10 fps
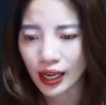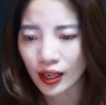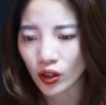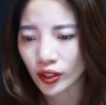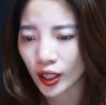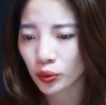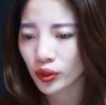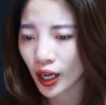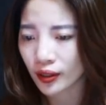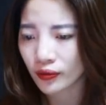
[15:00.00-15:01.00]
nhà còn nghe
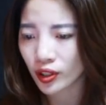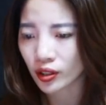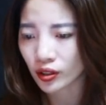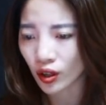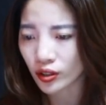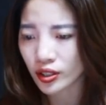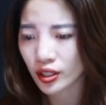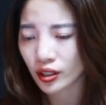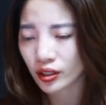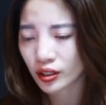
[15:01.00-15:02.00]
tôi than phiền, con
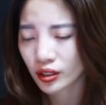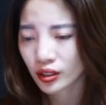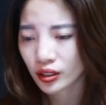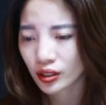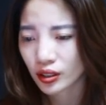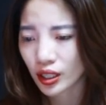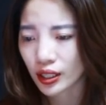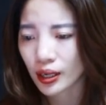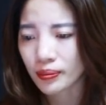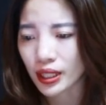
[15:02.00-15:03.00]
riêng,
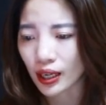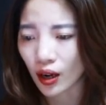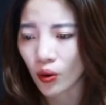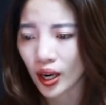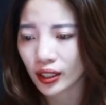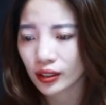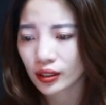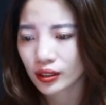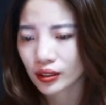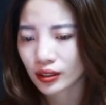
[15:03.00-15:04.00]
nên đâm ra cáu gắt.
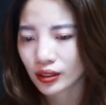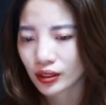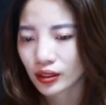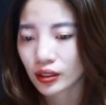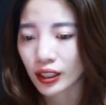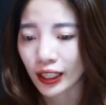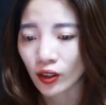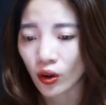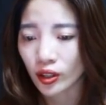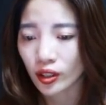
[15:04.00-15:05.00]
Nhưng
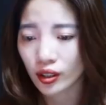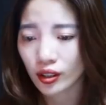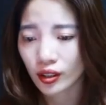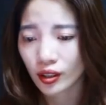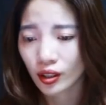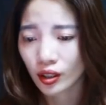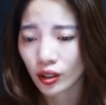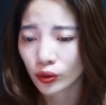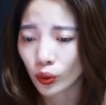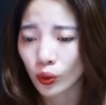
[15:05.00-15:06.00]
anh có nghĩ,
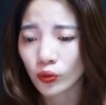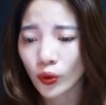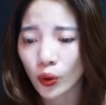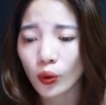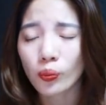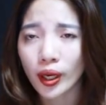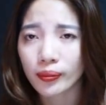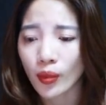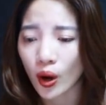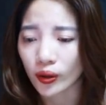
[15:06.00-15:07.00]
tôi cũng vô cùng
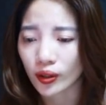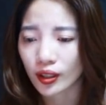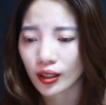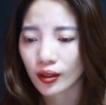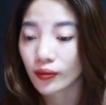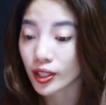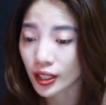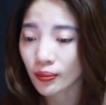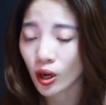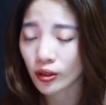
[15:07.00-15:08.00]
mệt mỏi vì
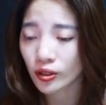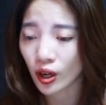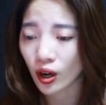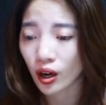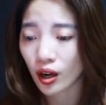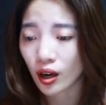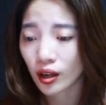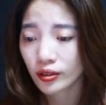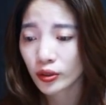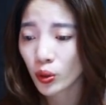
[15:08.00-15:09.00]
chăm con nhỏ,
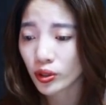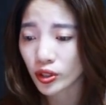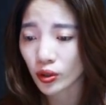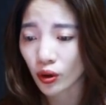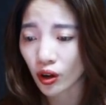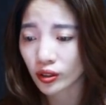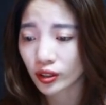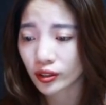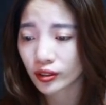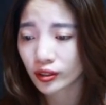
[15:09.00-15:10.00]
nuông chiều
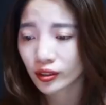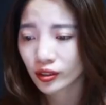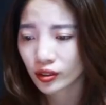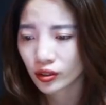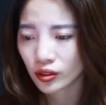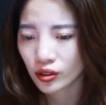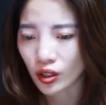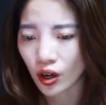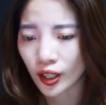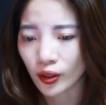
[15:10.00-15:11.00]
con lớn.
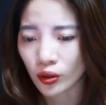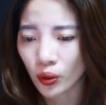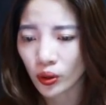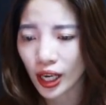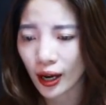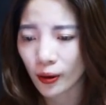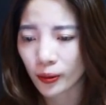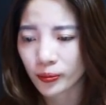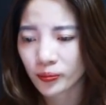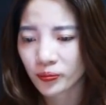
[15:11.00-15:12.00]
Nó lại còn hỗn hào.